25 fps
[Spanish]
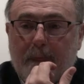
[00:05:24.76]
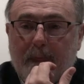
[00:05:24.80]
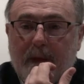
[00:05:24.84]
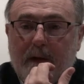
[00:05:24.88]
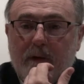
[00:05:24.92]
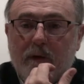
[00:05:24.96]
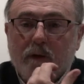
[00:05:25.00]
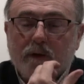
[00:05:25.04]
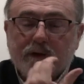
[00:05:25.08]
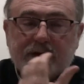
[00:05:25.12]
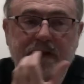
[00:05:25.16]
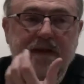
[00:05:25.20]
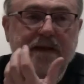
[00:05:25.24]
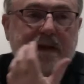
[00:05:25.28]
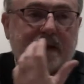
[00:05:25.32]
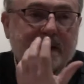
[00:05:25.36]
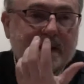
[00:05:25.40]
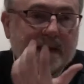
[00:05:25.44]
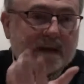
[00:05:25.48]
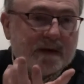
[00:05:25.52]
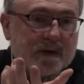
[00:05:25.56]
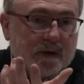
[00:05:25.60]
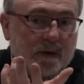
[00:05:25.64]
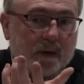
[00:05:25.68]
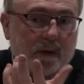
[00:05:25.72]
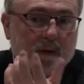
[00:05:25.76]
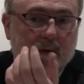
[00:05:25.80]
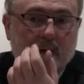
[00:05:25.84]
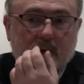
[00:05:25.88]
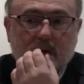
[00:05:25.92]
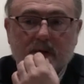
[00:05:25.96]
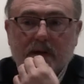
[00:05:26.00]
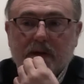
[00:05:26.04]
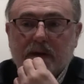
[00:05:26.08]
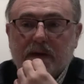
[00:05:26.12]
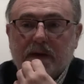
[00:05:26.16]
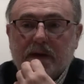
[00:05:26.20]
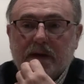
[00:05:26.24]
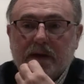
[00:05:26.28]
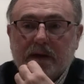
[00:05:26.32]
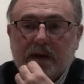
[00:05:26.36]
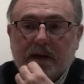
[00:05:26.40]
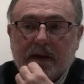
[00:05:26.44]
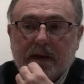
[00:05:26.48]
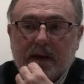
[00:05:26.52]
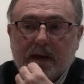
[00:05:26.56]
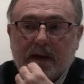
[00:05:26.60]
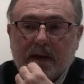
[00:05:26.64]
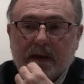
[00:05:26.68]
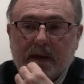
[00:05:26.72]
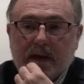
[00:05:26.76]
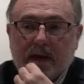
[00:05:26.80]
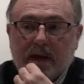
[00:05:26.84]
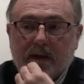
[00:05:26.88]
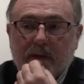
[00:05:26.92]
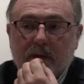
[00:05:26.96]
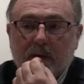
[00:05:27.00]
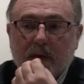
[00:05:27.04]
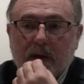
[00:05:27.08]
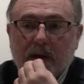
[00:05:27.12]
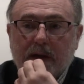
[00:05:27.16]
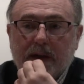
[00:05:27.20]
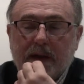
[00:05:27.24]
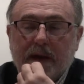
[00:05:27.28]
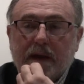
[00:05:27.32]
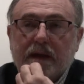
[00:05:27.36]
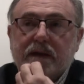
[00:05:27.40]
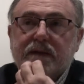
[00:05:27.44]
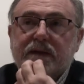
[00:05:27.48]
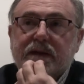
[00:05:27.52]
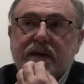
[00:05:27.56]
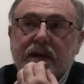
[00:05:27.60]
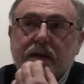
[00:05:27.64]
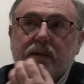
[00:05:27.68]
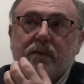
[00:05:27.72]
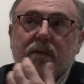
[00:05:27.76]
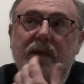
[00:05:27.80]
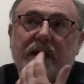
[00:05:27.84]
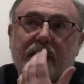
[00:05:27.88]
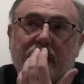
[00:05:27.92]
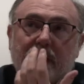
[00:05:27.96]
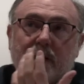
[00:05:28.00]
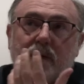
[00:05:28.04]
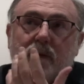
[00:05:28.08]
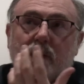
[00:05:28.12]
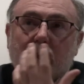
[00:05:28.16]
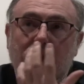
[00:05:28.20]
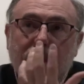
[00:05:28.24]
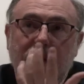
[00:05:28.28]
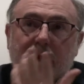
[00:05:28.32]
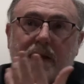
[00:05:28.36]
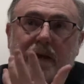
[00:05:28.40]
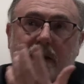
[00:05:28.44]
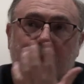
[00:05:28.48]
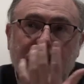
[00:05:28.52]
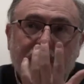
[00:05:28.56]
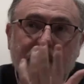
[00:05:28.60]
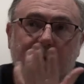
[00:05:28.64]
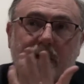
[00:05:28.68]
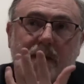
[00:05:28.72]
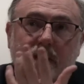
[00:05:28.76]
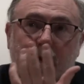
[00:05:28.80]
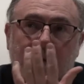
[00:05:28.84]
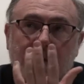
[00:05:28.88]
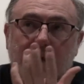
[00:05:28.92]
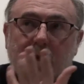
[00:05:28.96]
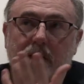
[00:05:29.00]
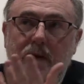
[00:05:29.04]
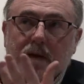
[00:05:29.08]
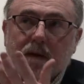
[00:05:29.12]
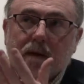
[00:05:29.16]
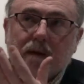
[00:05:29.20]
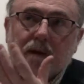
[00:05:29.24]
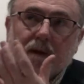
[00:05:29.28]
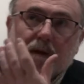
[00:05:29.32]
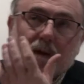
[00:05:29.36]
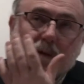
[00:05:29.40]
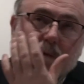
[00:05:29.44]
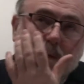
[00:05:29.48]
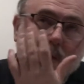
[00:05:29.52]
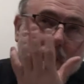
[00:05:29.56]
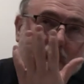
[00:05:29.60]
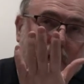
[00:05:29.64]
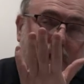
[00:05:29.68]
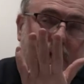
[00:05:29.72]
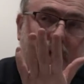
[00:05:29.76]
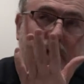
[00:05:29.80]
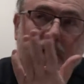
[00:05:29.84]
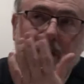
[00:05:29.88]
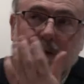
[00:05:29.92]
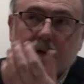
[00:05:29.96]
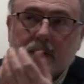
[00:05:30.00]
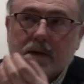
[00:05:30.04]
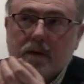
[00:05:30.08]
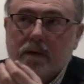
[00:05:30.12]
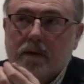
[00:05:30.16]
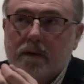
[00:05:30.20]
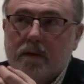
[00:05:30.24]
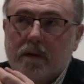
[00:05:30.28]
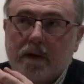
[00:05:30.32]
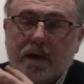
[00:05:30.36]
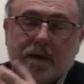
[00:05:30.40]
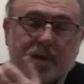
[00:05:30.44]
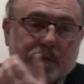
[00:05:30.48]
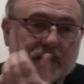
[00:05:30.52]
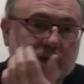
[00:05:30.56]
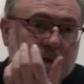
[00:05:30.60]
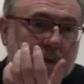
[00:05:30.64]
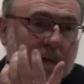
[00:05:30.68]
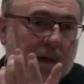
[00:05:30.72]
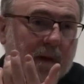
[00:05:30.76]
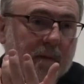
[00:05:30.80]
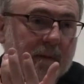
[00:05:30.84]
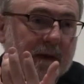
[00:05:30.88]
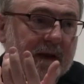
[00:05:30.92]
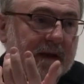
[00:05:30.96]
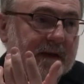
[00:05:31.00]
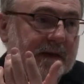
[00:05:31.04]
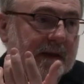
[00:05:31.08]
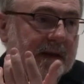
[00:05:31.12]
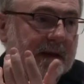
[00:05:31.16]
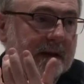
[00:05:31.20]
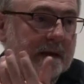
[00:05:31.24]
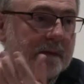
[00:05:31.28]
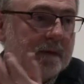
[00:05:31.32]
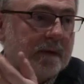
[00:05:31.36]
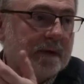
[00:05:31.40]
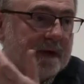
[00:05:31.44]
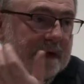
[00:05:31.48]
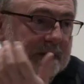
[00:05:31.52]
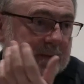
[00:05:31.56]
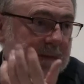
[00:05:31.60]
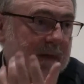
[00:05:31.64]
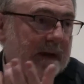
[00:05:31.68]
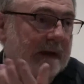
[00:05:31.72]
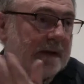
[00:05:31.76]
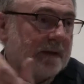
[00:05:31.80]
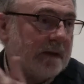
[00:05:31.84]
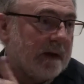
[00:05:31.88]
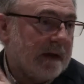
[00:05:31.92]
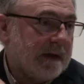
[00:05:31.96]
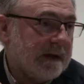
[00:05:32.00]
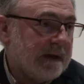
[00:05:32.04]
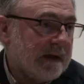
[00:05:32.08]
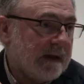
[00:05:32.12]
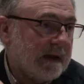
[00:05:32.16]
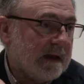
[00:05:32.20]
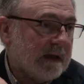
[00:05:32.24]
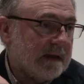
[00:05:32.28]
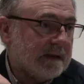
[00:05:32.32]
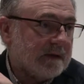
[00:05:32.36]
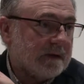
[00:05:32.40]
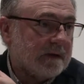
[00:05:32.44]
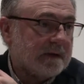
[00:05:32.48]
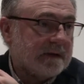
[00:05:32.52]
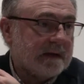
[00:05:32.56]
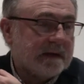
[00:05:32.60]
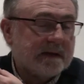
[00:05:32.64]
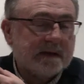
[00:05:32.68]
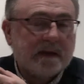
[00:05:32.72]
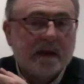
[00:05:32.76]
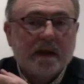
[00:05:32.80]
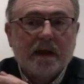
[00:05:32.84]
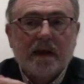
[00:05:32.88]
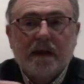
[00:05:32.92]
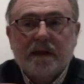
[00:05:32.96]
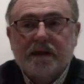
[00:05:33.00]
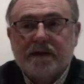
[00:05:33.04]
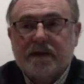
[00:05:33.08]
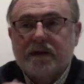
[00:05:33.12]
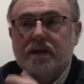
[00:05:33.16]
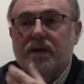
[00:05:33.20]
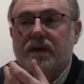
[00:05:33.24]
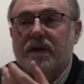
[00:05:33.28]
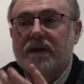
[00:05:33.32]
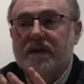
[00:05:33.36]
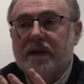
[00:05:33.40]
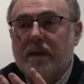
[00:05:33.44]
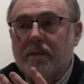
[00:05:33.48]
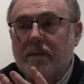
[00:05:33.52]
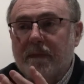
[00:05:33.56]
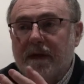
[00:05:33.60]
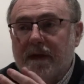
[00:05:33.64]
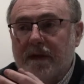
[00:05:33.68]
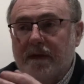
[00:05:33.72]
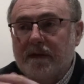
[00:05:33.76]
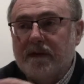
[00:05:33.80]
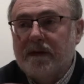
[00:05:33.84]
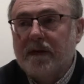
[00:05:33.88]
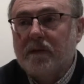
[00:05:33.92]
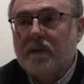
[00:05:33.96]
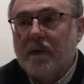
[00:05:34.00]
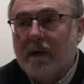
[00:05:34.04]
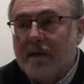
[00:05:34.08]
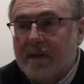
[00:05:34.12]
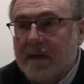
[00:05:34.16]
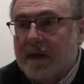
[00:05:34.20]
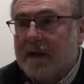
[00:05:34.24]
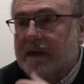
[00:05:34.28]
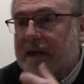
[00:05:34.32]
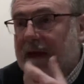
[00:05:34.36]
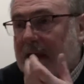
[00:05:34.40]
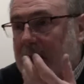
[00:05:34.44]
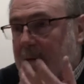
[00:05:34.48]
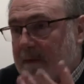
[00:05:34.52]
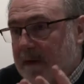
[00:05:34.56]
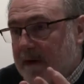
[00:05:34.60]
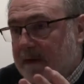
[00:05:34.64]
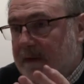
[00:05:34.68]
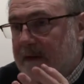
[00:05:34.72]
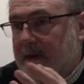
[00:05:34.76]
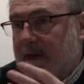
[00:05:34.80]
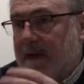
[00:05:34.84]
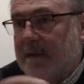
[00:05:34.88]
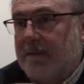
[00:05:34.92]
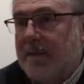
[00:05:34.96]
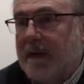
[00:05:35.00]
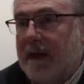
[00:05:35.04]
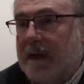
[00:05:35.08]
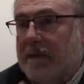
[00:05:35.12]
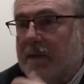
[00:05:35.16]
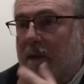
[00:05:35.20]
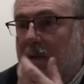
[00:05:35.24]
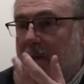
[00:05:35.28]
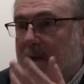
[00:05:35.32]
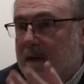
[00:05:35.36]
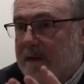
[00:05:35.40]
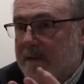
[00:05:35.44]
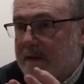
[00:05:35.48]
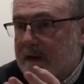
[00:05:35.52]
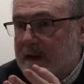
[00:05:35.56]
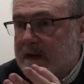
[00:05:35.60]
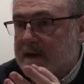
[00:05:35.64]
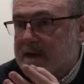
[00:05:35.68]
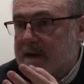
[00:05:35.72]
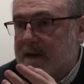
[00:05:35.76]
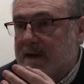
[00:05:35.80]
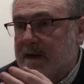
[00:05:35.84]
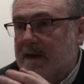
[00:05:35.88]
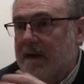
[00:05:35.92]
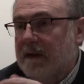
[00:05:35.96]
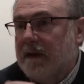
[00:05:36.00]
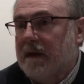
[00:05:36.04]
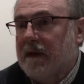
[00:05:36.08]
no se trata solo de que la ciudadanía esté mirando a ver qué hace eh, el político o el responsable administrativo y esperando a que lleguen las cosas, sino que también tiene una cierta capacidad para movilizarse,